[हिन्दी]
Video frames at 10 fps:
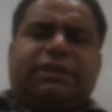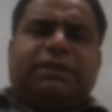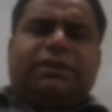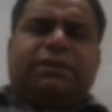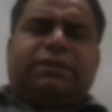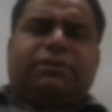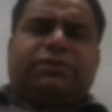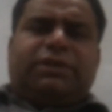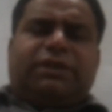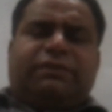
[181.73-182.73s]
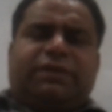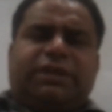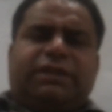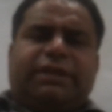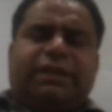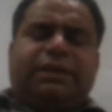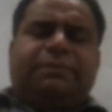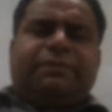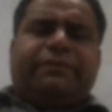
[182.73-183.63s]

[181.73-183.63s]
से थोड़ा अवॉइड करें